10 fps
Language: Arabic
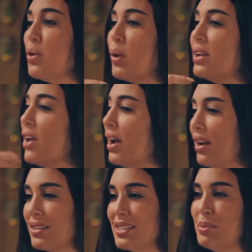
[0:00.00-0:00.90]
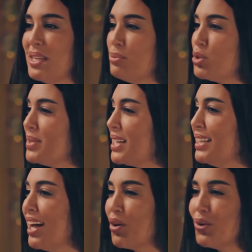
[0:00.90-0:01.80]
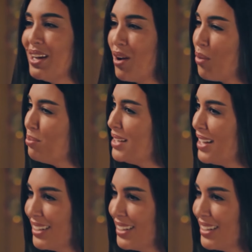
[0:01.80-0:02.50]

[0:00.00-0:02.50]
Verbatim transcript: انا والله العظيم اللي مش مصدقه كل الحب ده